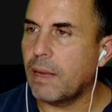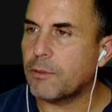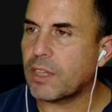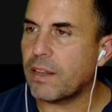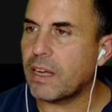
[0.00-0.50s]

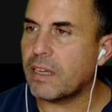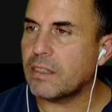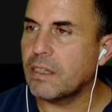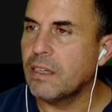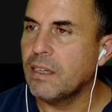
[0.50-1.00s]
damos a
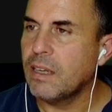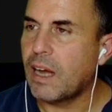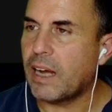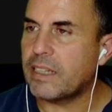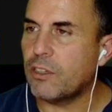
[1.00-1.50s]
dar.
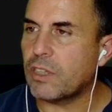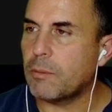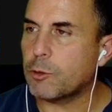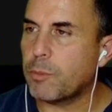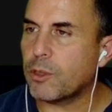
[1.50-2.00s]
Aquí no
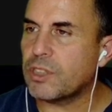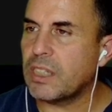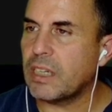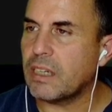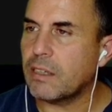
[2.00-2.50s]
tenemos
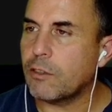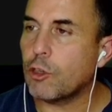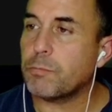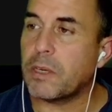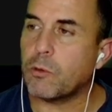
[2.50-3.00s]
proxy.
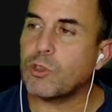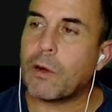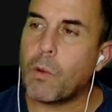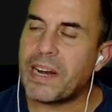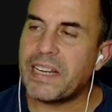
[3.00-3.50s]
Nos pregunta
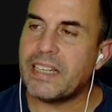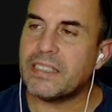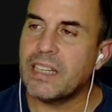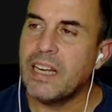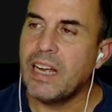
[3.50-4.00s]
cuál
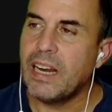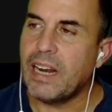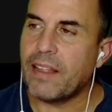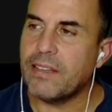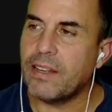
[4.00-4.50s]
es
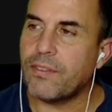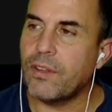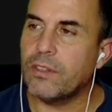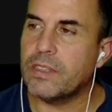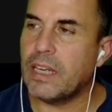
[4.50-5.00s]
la
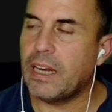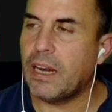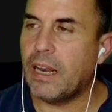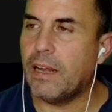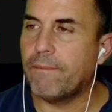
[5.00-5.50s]
dirección
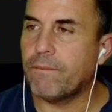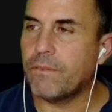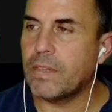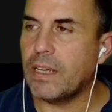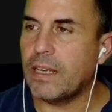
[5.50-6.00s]
del,
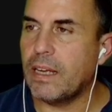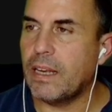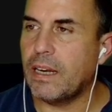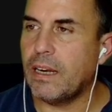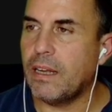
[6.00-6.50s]

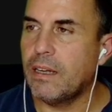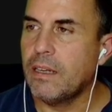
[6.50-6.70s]
del